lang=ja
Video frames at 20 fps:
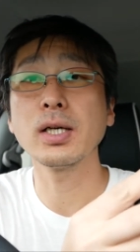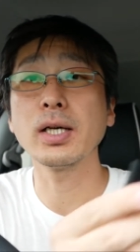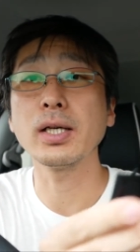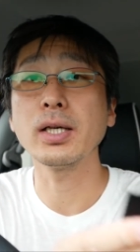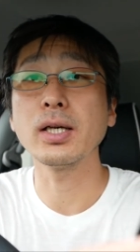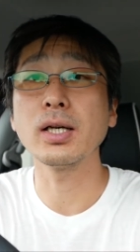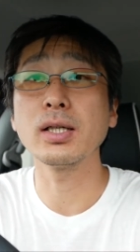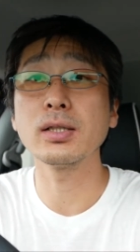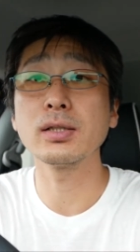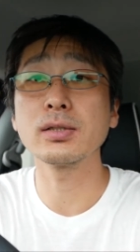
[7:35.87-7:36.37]
は
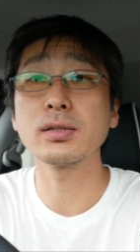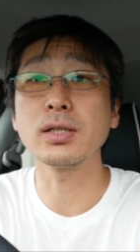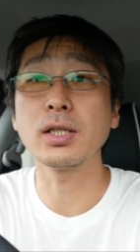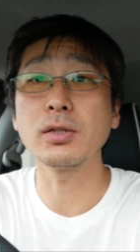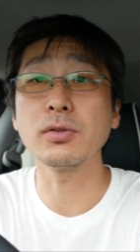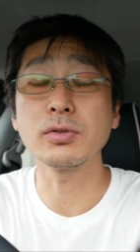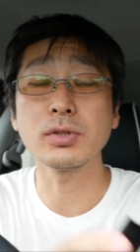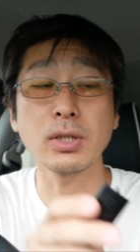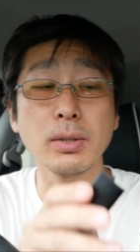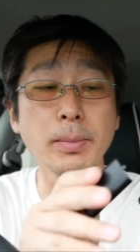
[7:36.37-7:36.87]
い、
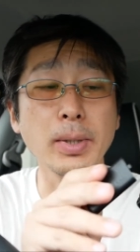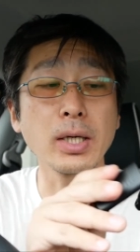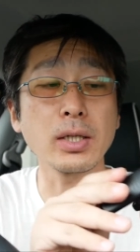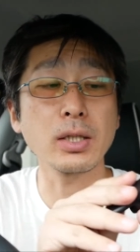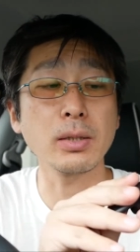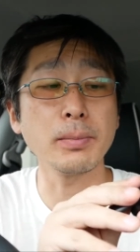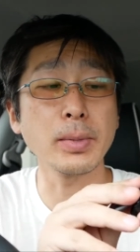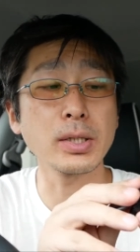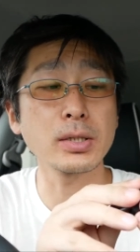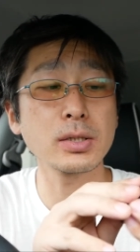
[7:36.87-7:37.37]
スライドすれば
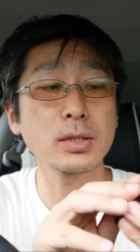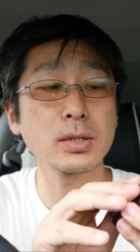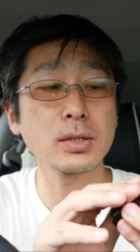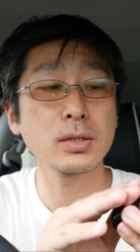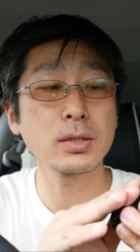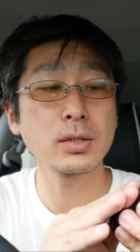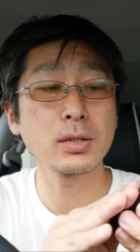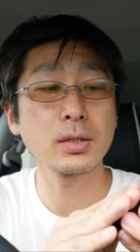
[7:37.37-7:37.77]
開きます。